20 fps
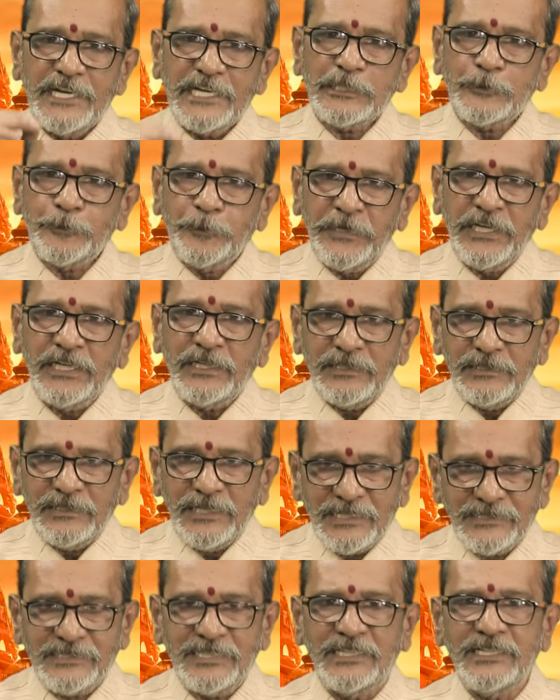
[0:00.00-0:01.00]
ఎస్పీ
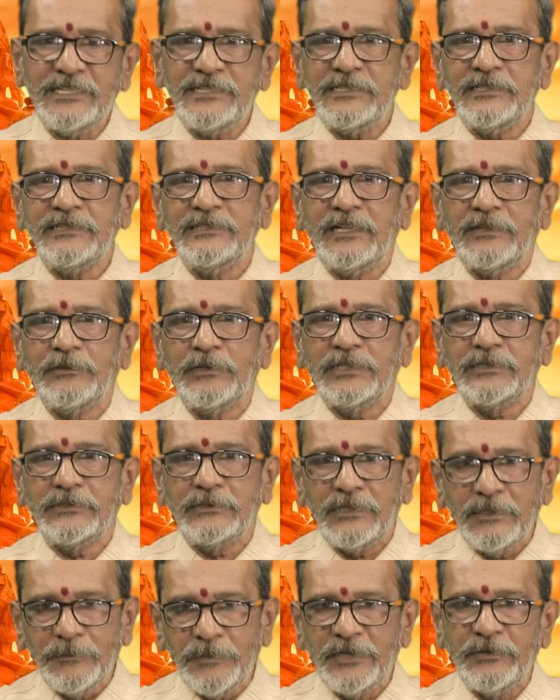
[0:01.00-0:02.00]
హెచ్చరించిన తర్వాత
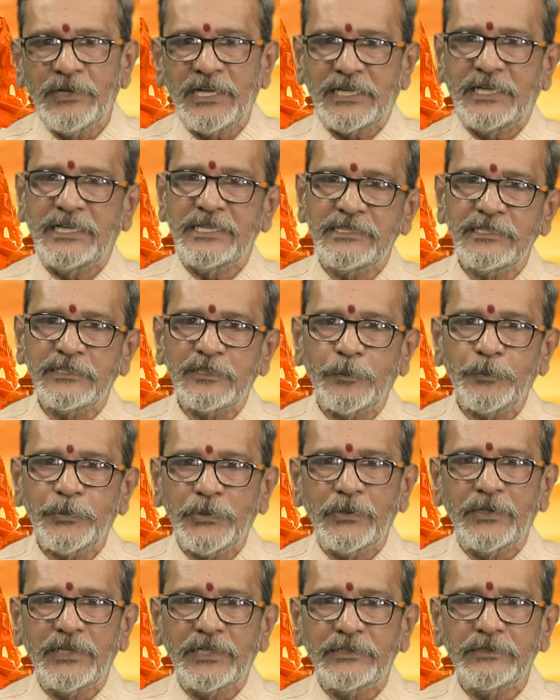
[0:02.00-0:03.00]
కూడా మేము అక్కడి నుంచి
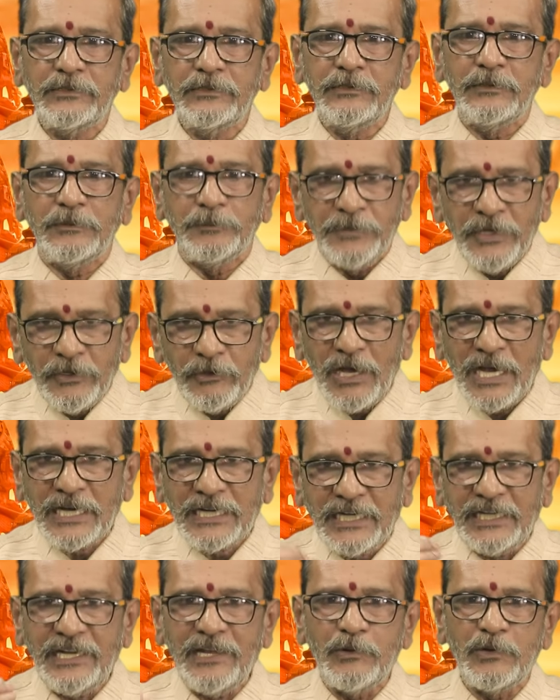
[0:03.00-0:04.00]
తప్పుకోలేదు మేము
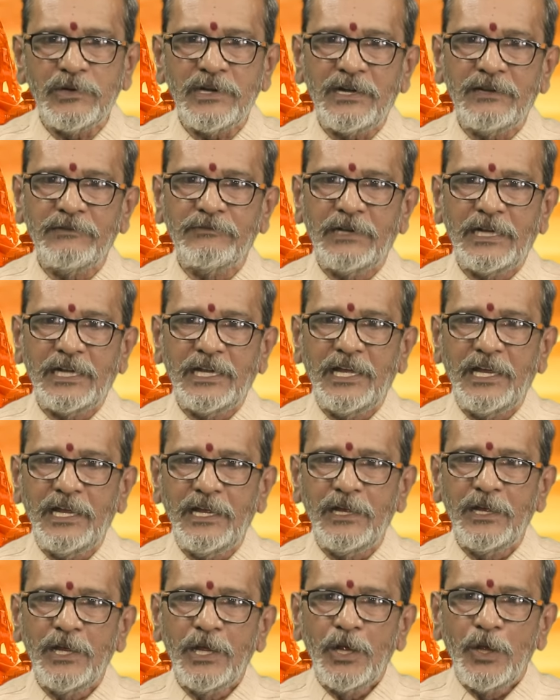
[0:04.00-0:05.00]
అక్కడే ఉండడం వల్ల
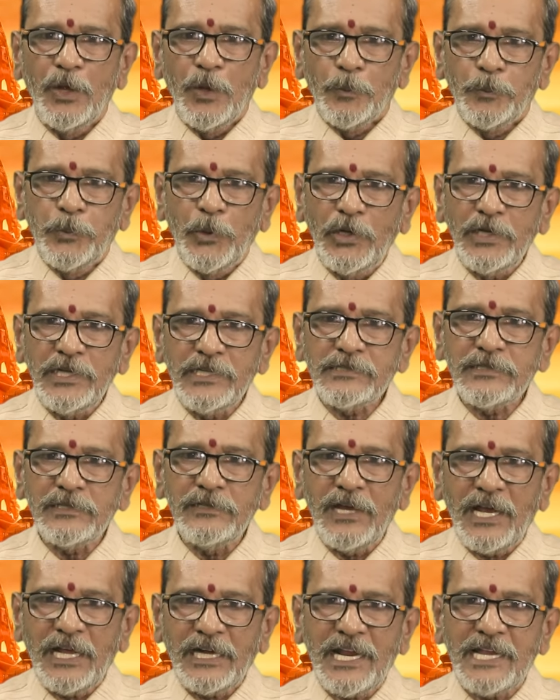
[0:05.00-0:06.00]

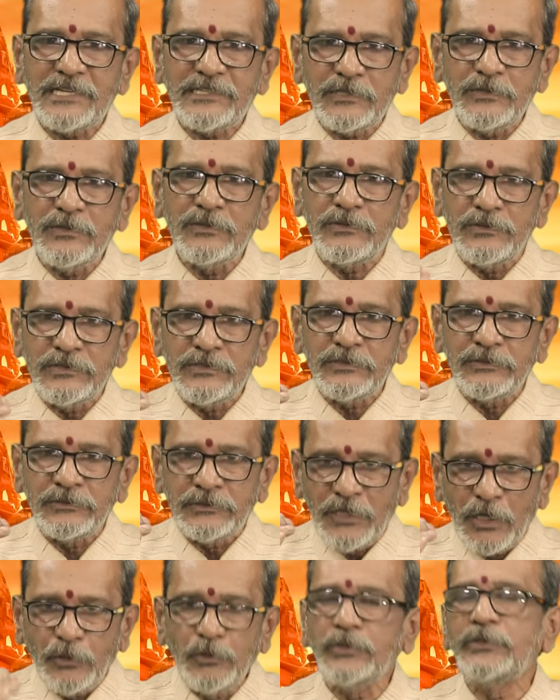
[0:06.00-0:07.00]
పోలీసులు అరాచకం కొంచెం
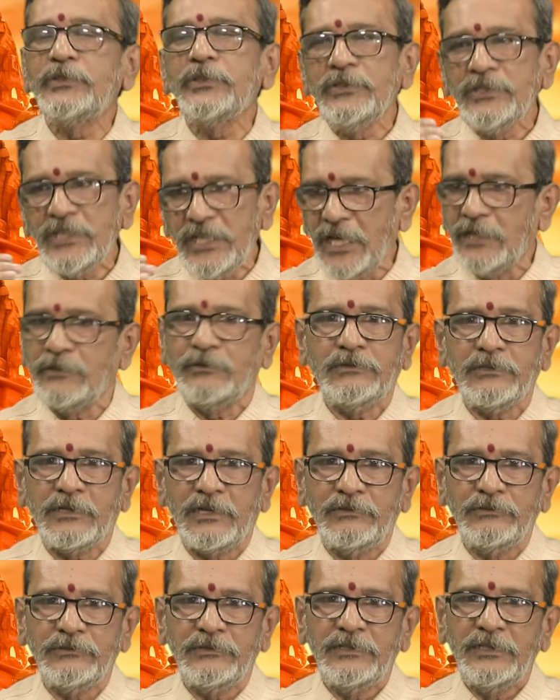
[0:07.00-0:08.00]
తగ్గుతుంది
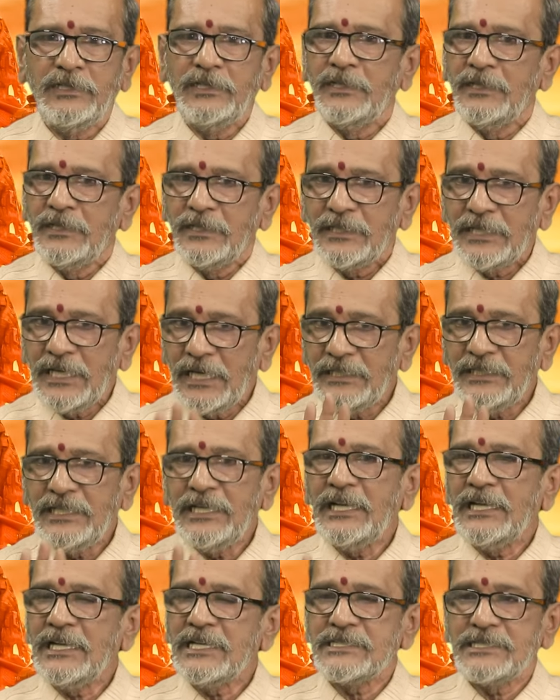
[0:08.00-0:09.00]
అనుకున్నాం కానీ
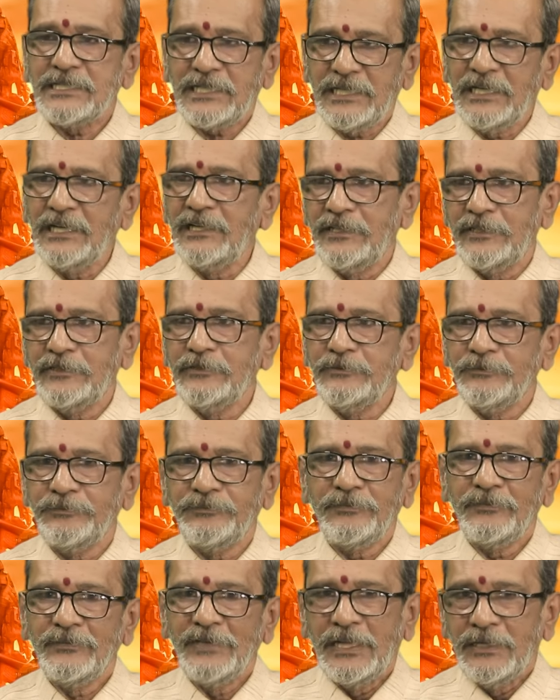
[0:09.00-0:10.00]
అలా జరగలేదు
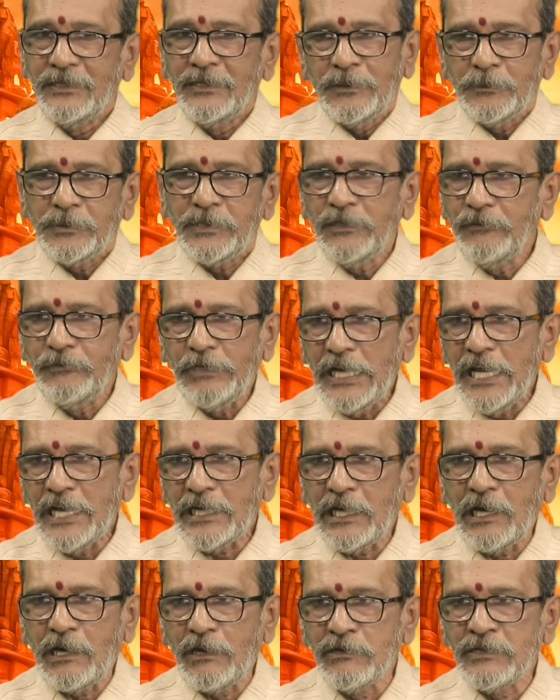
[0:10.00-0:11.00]
ఇప్పుడు
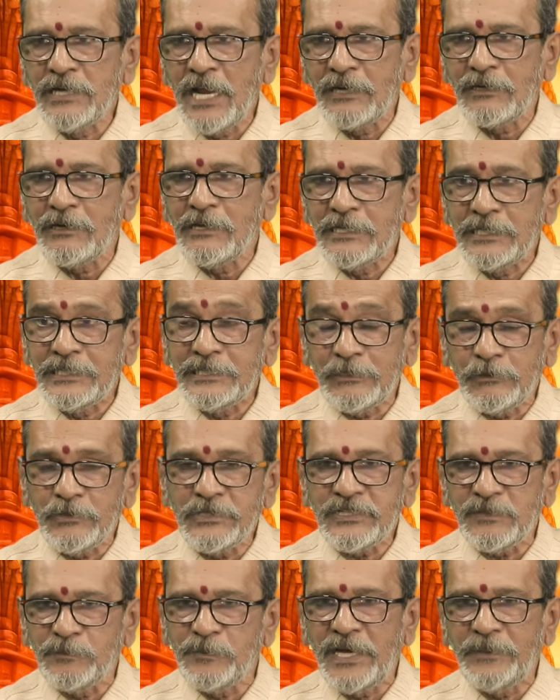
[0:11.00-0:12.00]
విలేకరులు ఉన్నారు అని అంటే
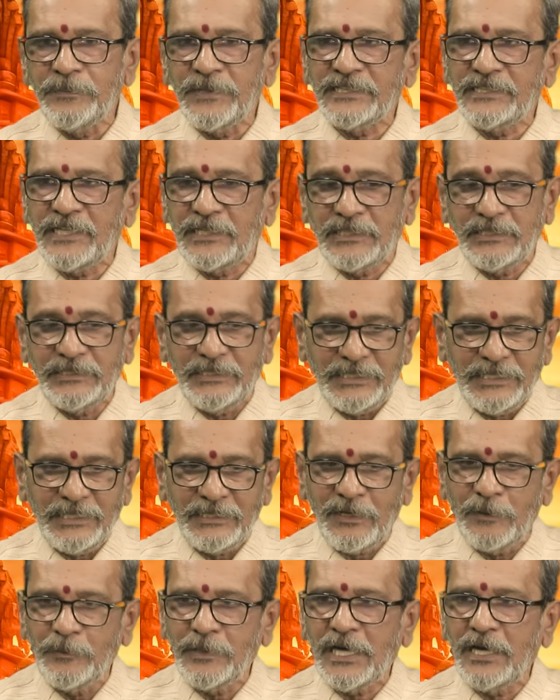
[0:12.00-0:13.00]
కొంచెం భయపడతారు కదా అరే
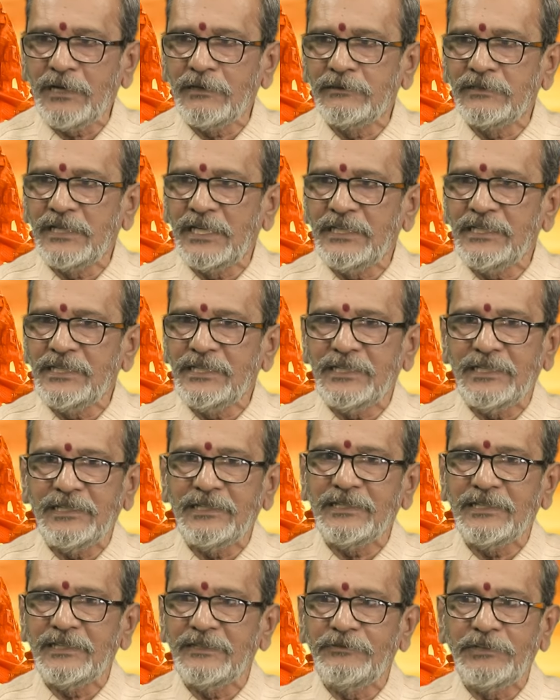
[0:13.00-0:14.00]
కెమెరాలు ఉన్నాయి
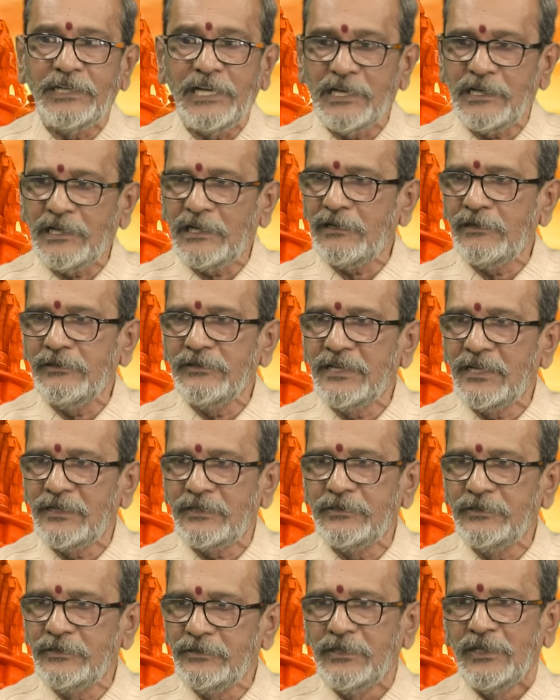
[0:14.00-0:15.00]
విలేకరులు
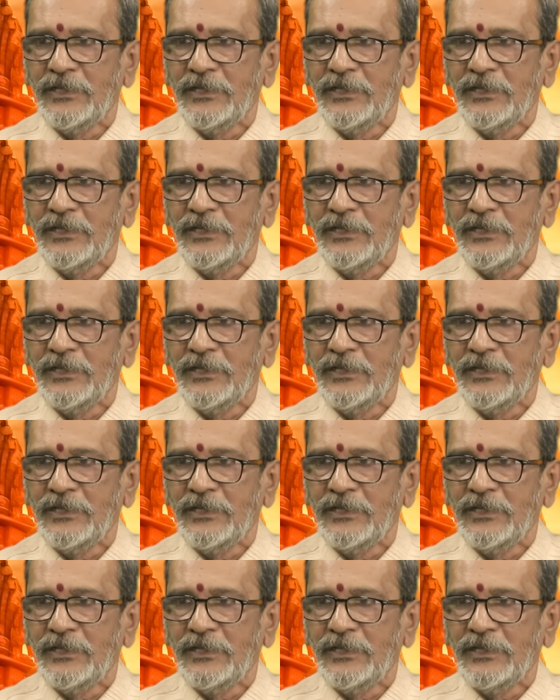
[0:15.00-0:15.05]
ఉన్నారు